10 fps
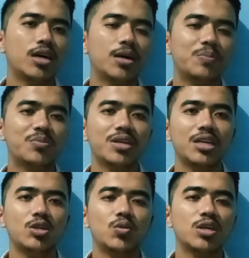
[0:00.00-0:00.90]

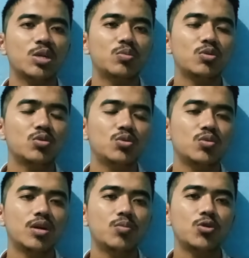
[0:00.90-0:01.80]
April
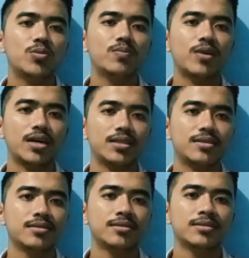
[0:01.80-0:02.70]

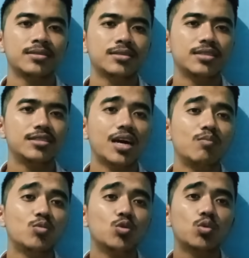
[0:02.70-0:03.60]
2024
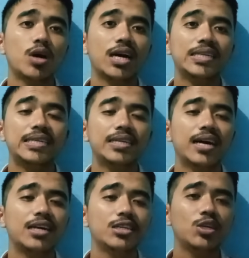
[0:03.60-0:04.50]
jam 2 dini
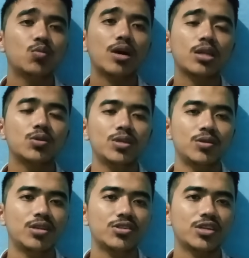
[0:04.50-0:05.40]
hari waktu
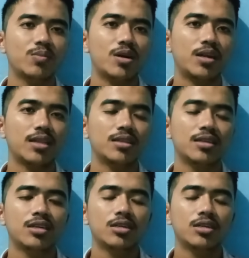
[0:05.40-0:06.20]
Indonesia Barat